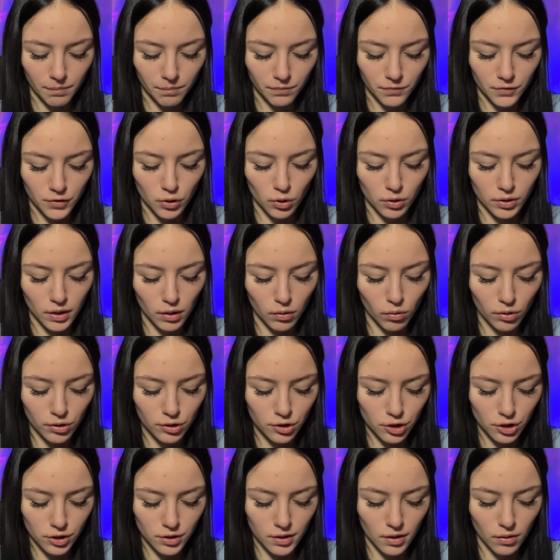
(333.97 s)
Все
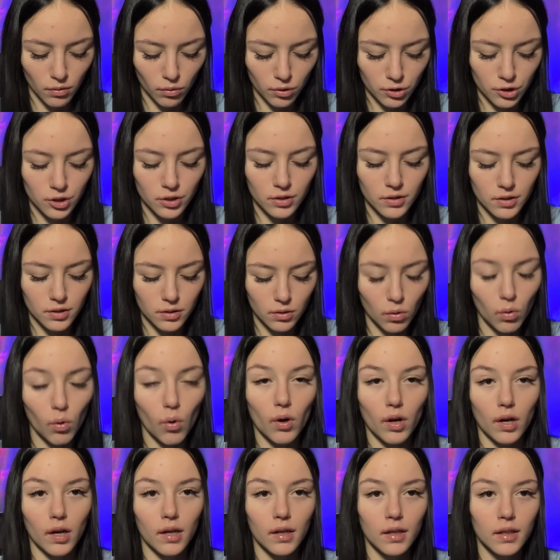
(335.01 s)
закончится очень
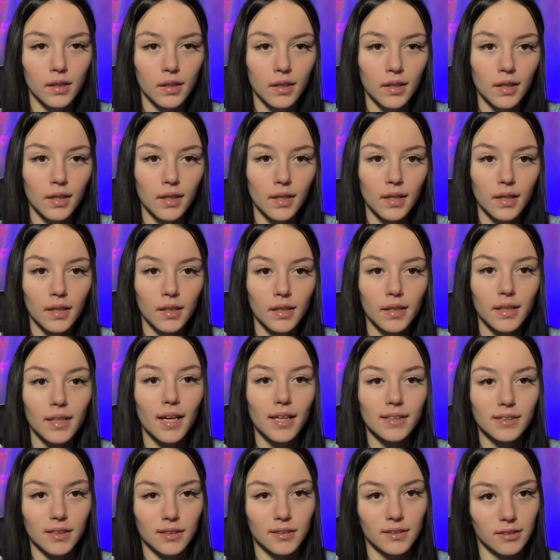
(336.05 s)
скоро. И
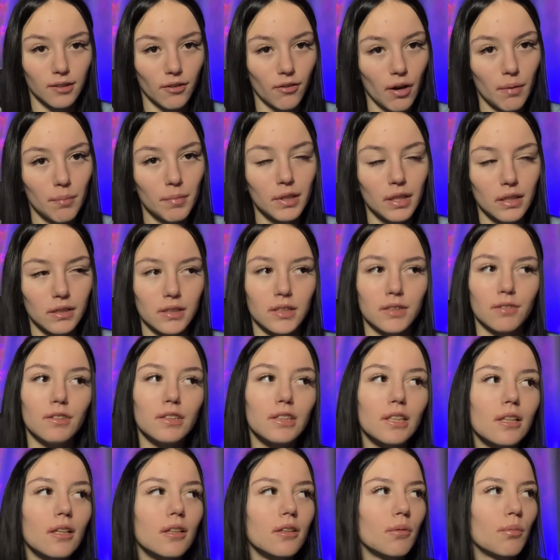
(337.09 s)
эти слова меня
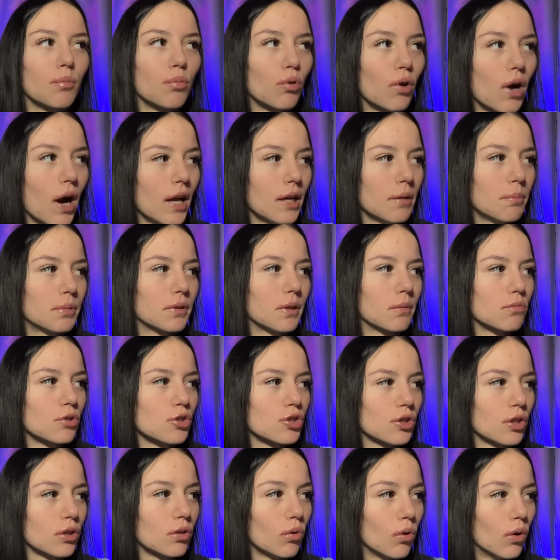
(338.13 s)
действительно напугали, потому
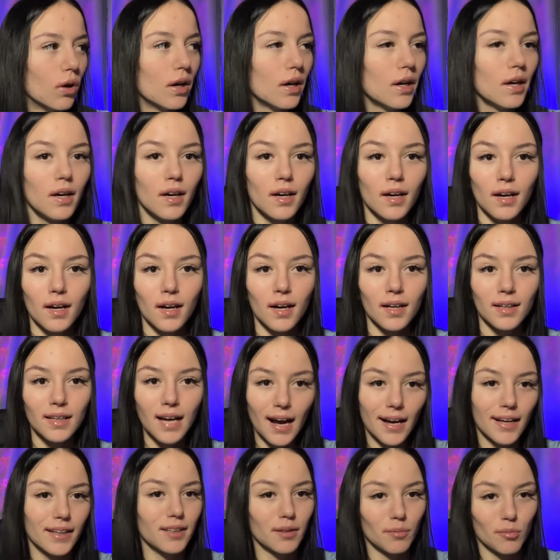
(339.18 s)
что, ну,
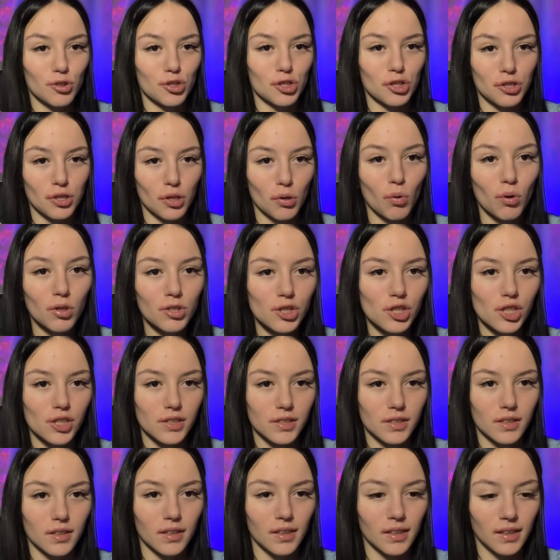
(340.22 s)
как это может
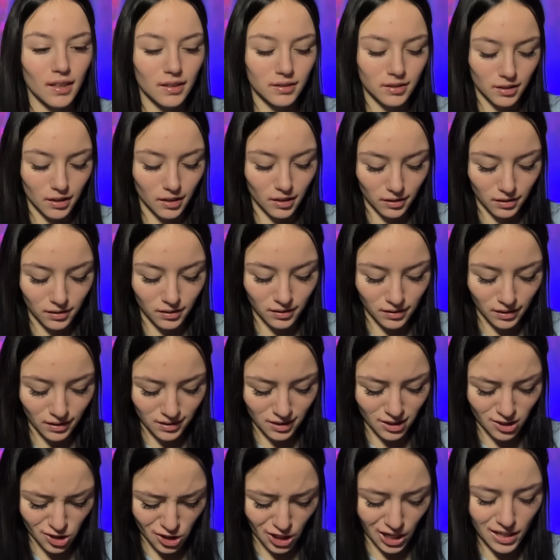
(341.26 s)
закончиться, если ты
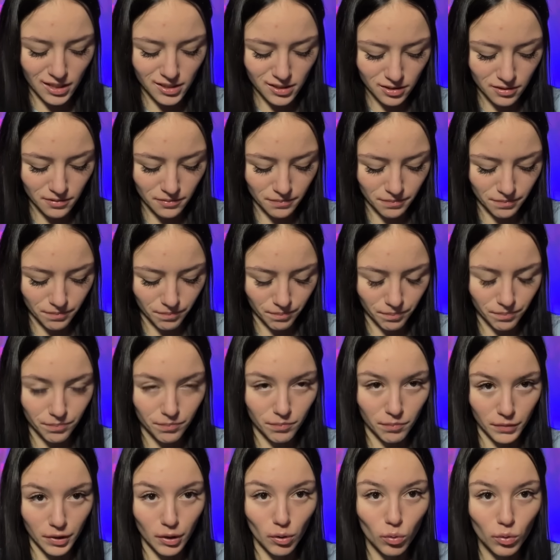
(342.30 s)
сейчас
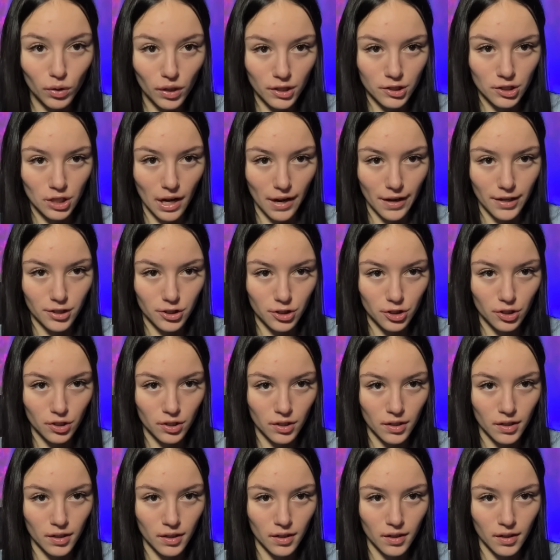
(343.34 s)
мне угрожаешь?
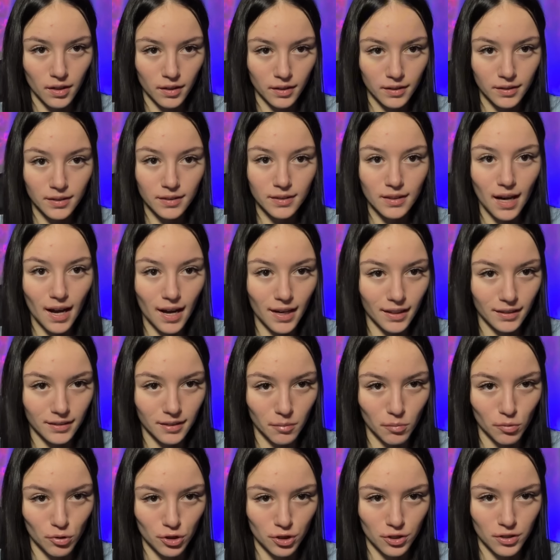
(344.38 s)
Как это
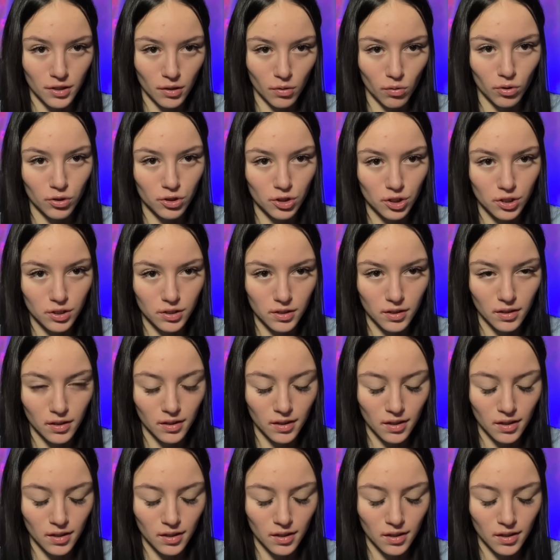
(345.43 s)
может закончиться?